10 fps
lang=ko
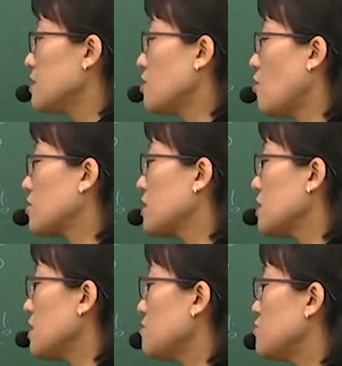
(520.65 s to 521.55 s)

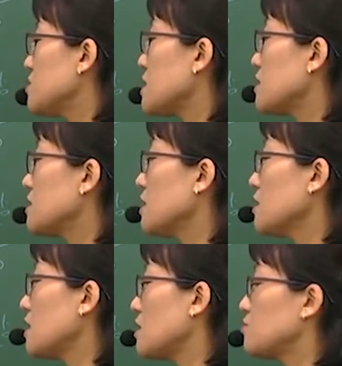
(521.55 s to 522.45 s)
여기
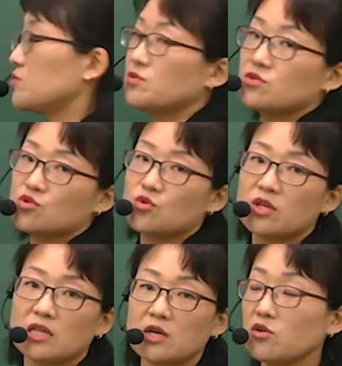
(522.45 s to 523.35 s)
문제들이 대부분
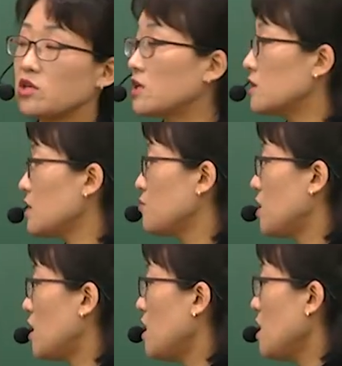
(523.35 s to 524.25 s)
수록이 되어 있기 때문에